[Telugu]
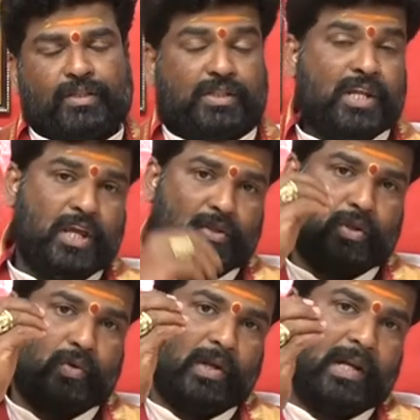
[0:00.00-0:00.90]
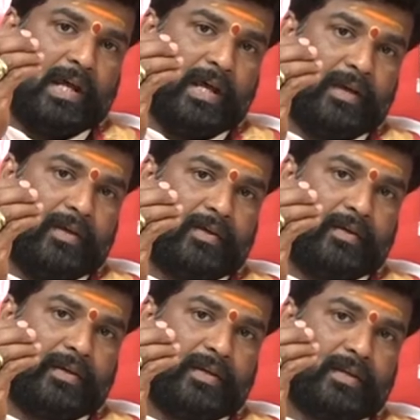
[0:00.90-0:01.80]
స్నేహితుల వల్ల
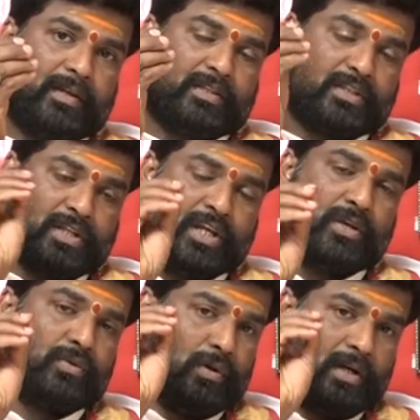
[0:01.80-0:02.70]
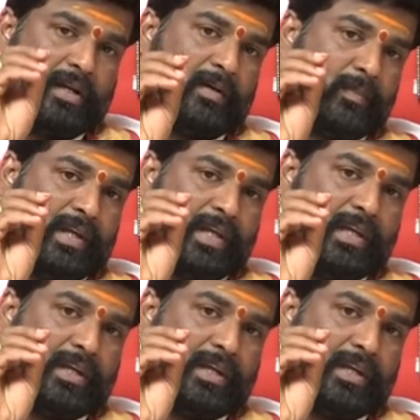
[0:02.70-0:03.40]
స్నేహితుల్ని నమ్మి